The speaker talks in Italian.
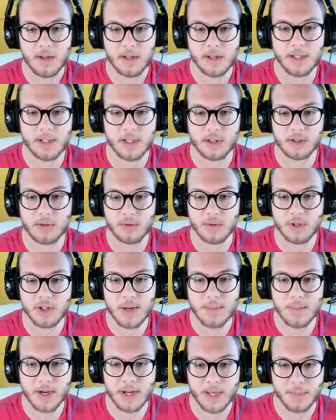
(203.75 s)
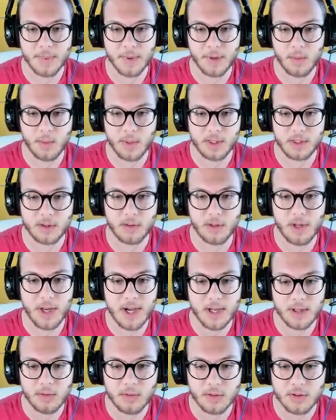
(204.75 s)
Li distruggiamo anche per questo
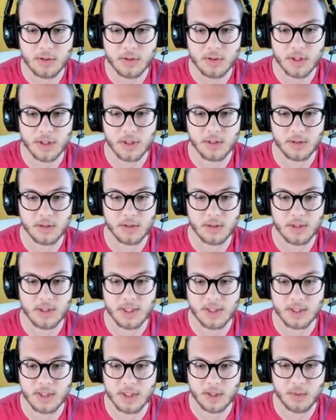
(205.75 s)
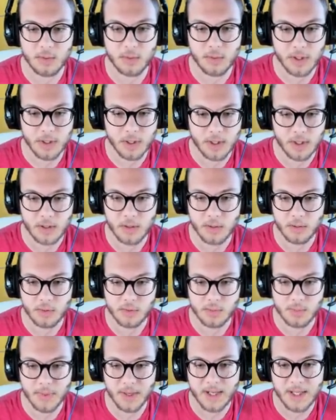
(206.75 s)
lato, così siamo sicuri di non
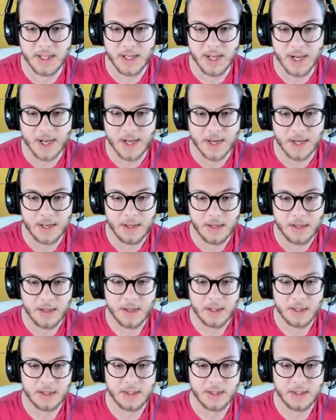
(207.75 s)
sbagliare.